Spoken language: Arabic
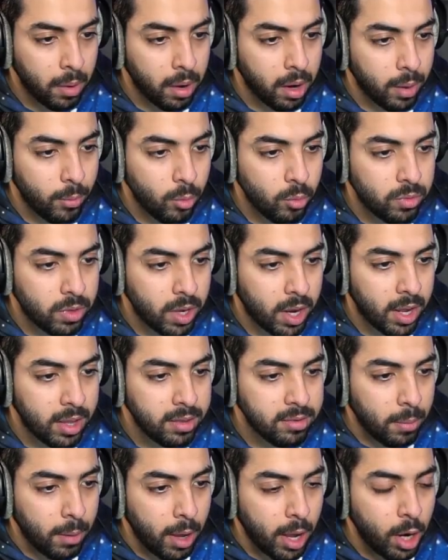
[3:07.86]
مرة
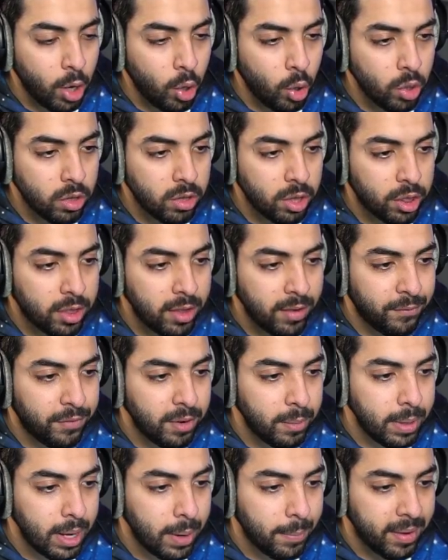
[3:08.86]
ممتاز يبغانا نحط 2%
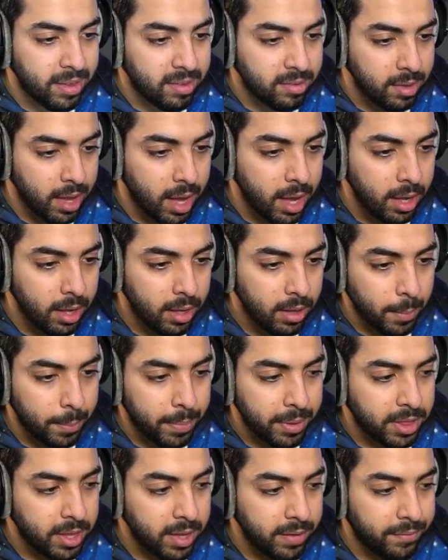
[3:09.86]
بس صح؟
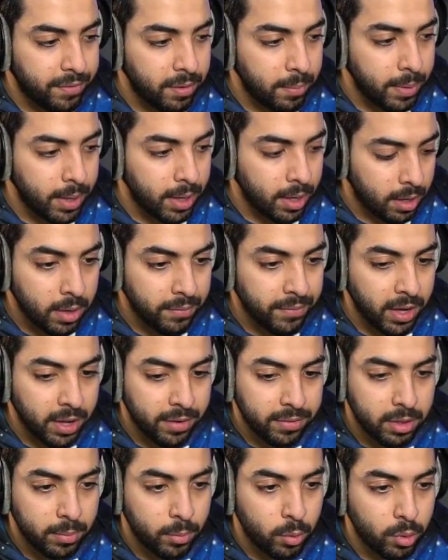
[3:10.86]
يب 2% كيف
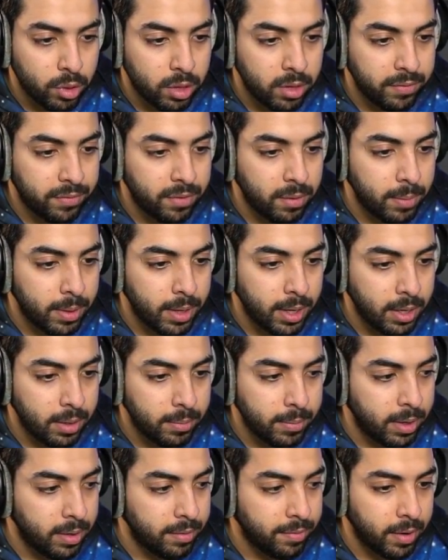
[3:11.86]
اعرف طب انه 2%
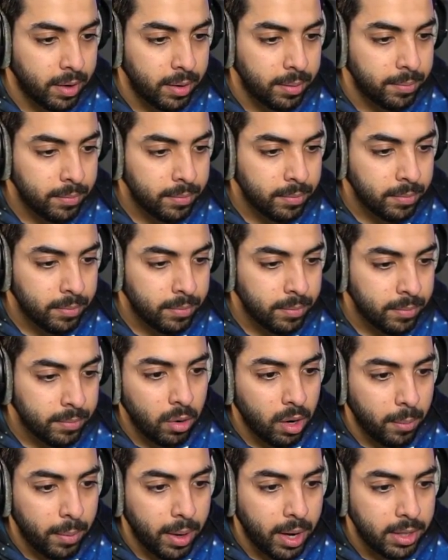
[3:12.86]
الحين ماني فاهم
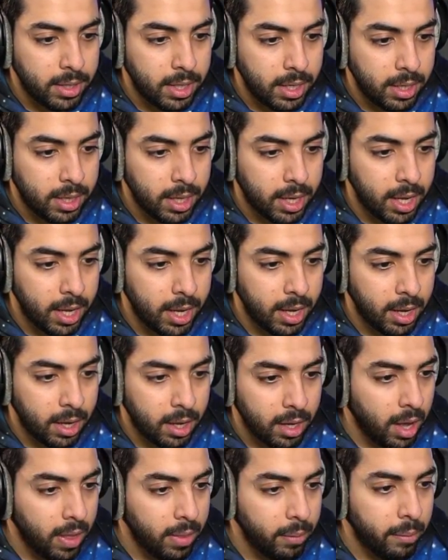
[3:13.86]
والله ما ادري
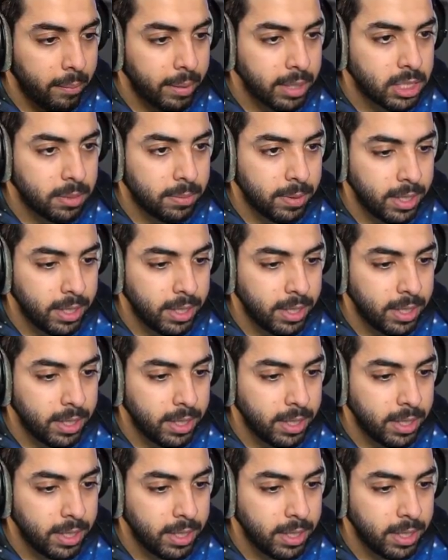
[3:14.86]
دقيقه لحظه ما ابغى اجيب